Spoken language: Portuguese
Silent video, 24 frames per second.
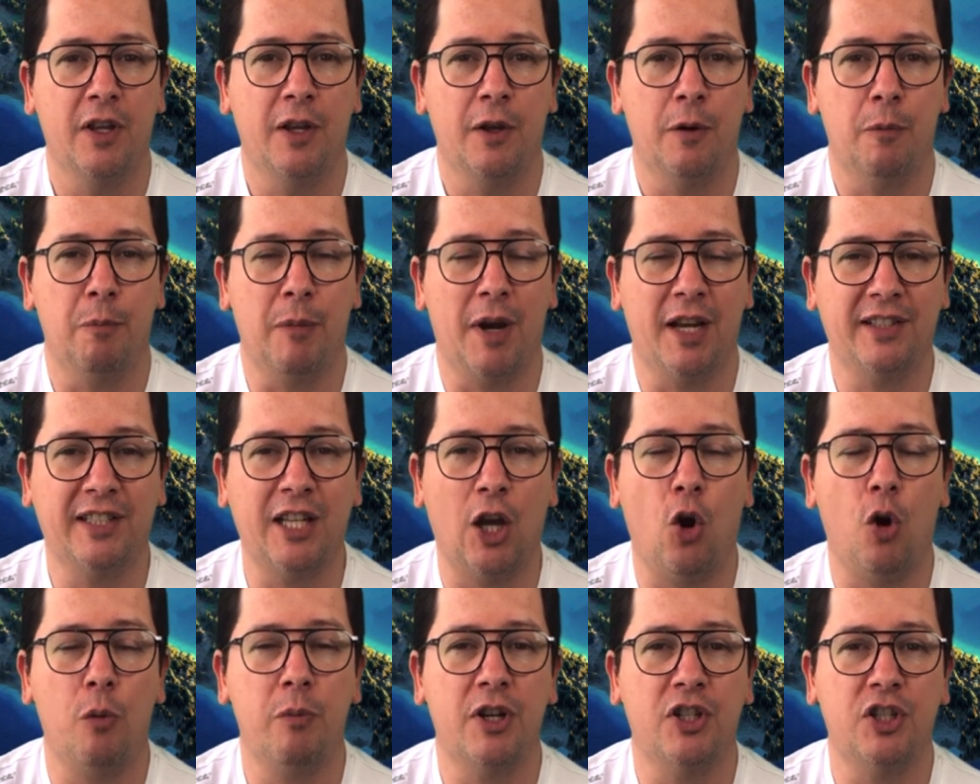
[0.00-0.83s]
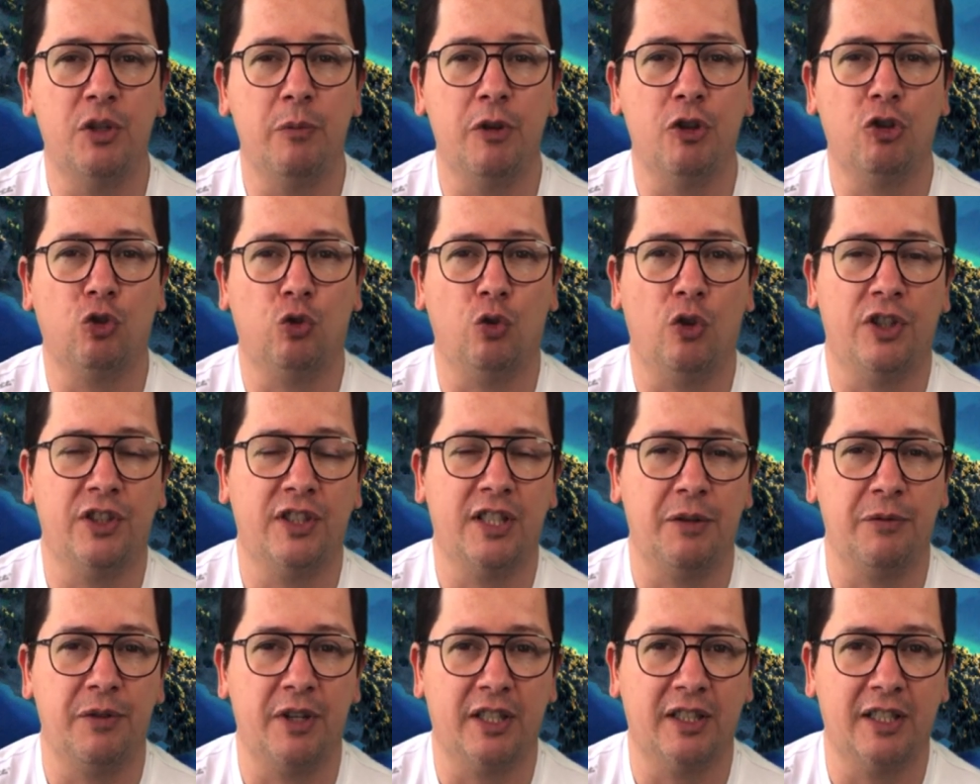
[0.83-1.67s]
Mas a obra de missões,
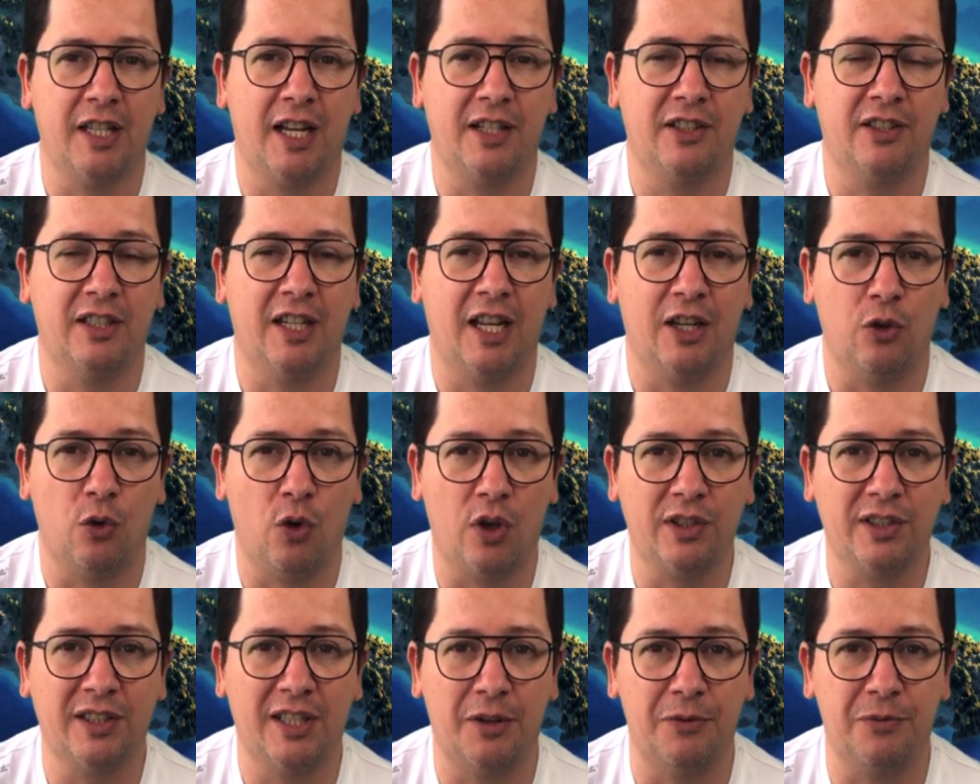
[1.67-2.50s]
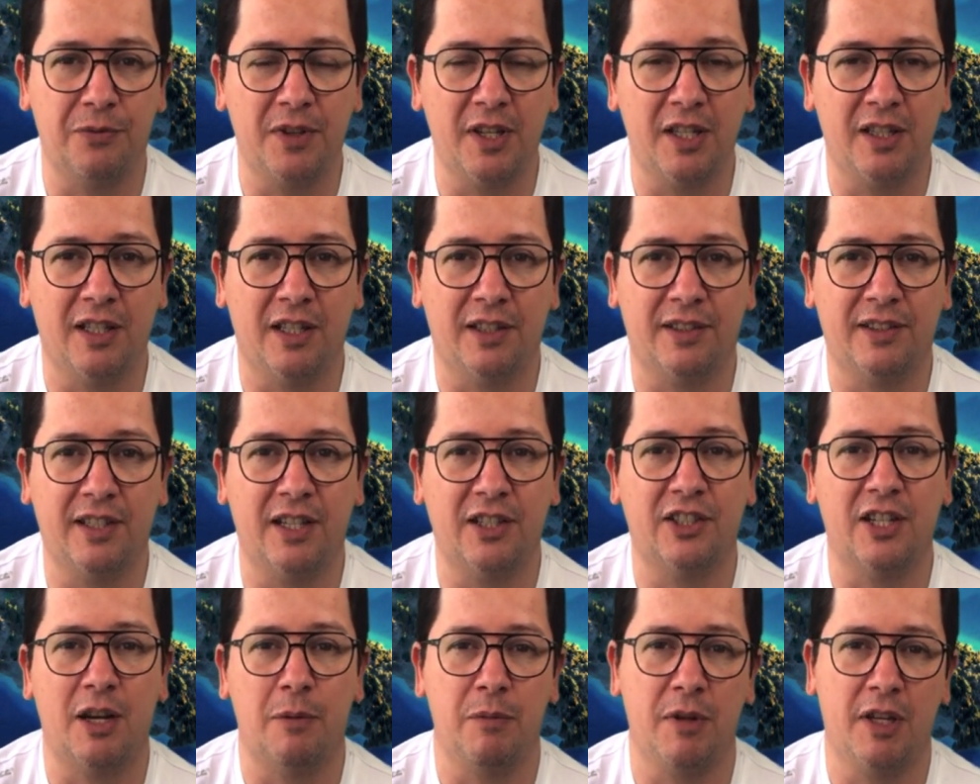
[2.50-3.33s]
na verdade, na nossa vida,
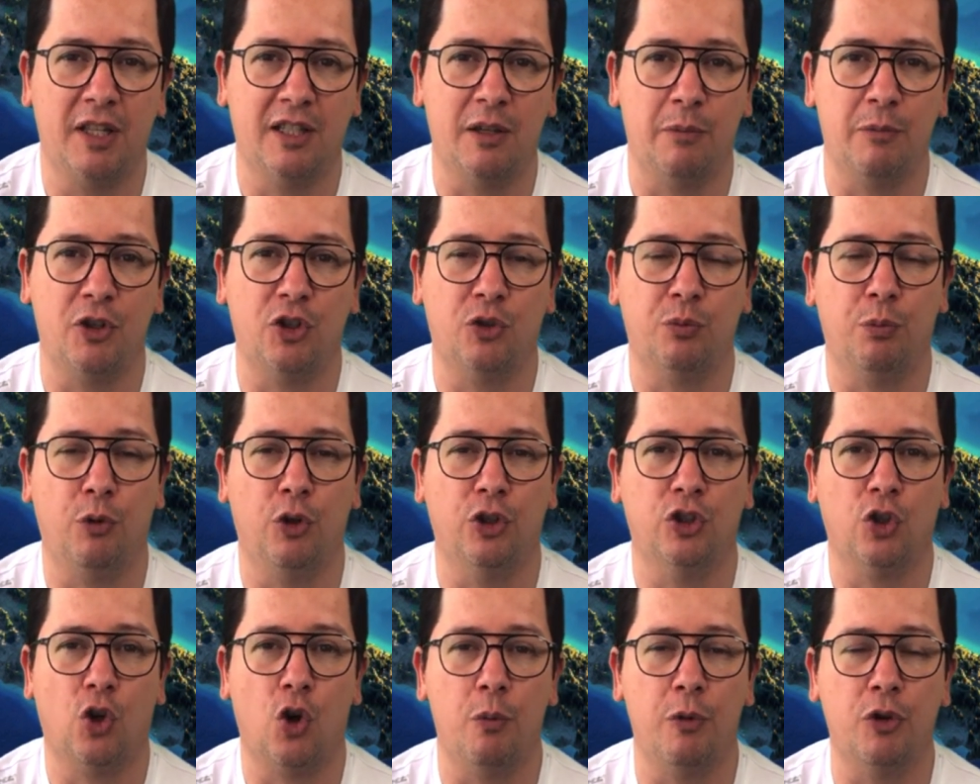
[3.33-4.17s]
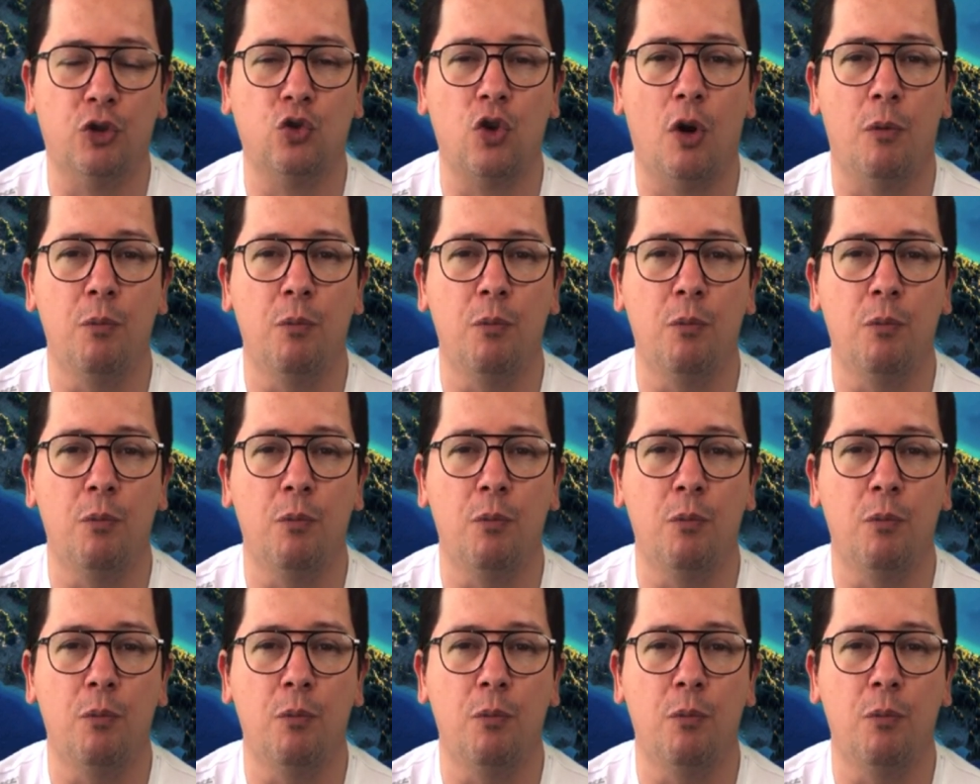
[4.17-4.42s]
seja a minha e da minha esposa, começou há